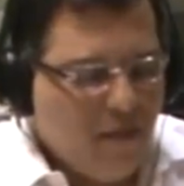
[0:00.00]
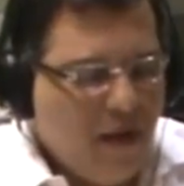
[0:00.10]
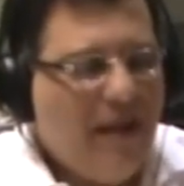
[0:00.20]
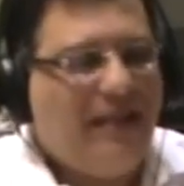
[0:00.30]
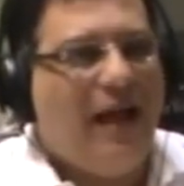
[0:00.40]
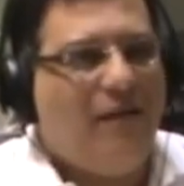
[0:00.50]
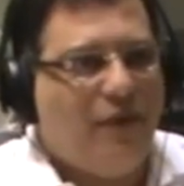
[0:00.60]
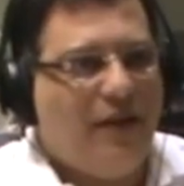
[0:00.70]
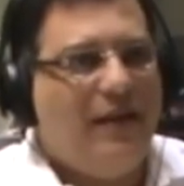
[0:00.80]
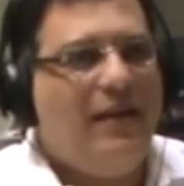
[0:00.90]
É uma
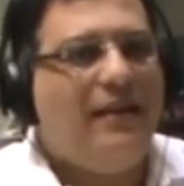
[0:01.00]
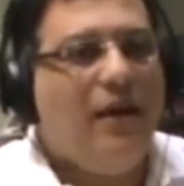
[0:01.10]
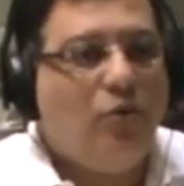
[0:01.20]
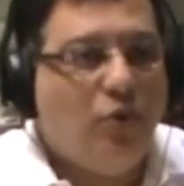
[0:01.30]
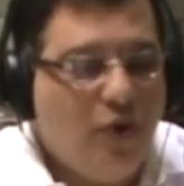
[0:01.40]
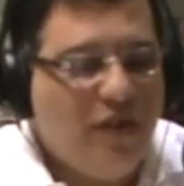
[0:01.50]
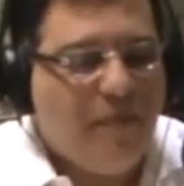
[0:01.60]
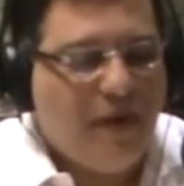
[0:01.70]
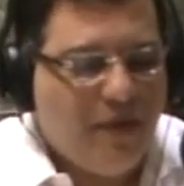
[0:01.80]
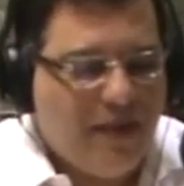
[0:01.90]
metáfora. Então eu
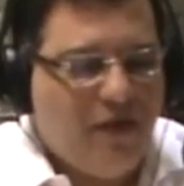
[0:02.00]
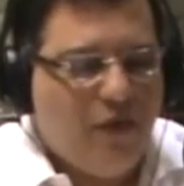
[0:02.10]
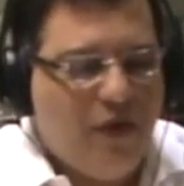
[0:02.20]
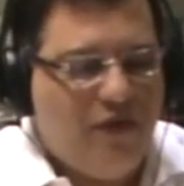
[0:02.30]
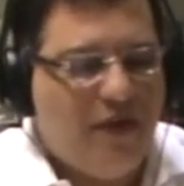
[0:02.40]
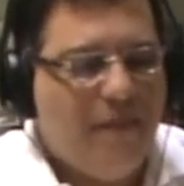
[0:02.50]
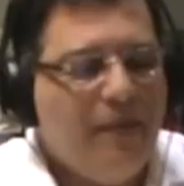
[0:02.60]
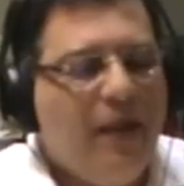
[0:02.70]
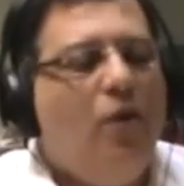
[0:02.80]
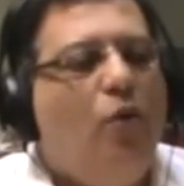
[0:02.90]
trouxe para vocês hoje
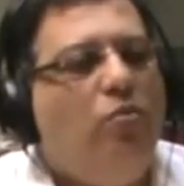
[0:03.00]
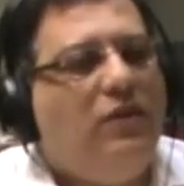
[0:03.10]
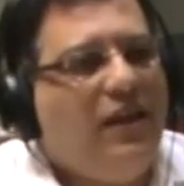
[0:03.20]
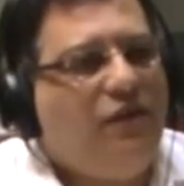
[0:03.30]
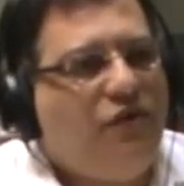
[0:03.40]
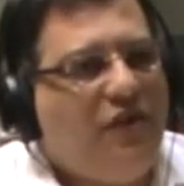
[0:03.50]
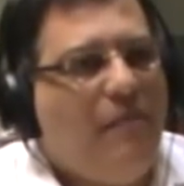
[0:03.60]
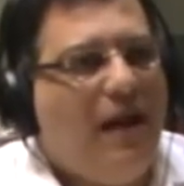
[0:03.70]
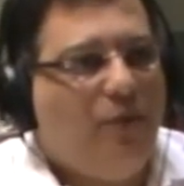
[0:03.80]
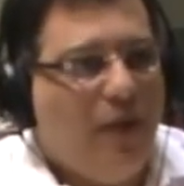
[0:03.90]
um texto
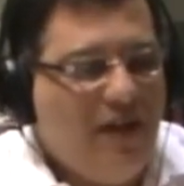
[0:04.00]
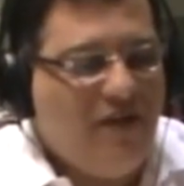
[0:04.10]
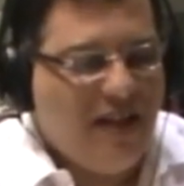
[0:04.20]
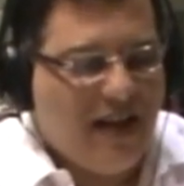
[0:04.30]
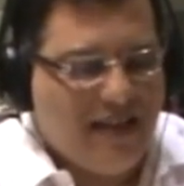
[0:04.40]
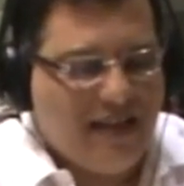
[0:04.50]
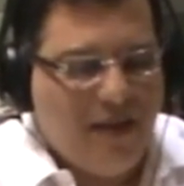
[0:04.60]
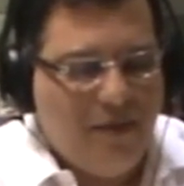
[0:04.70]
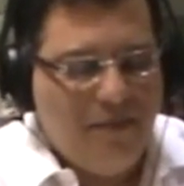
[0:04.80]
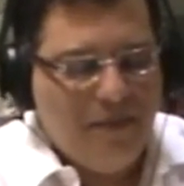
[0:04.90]
chamado
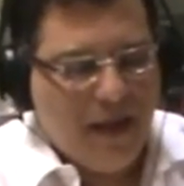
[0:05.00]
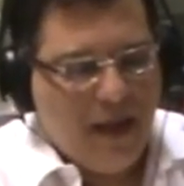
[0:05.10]
Regeneração,